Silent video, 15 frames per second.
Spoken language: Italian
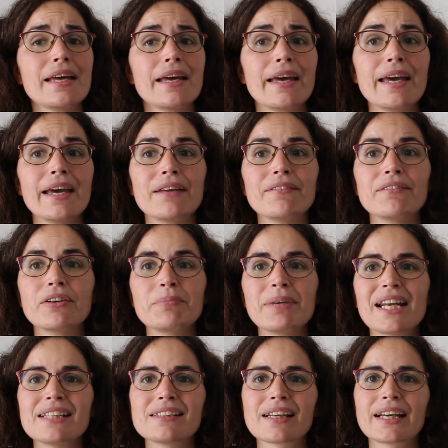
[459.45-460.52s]
e non mi
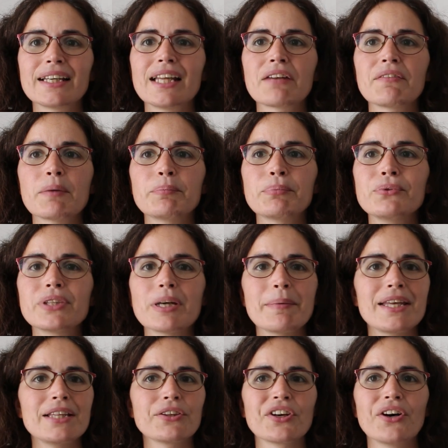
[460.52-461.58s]
resta che darvi
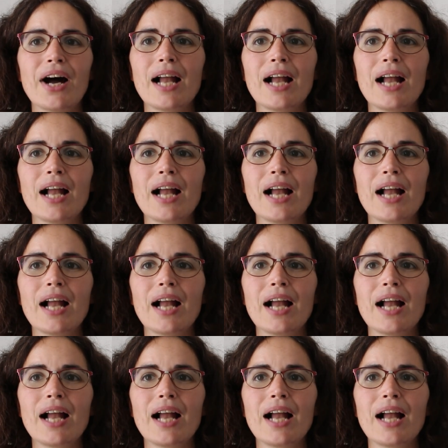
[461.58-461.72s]
appuntamento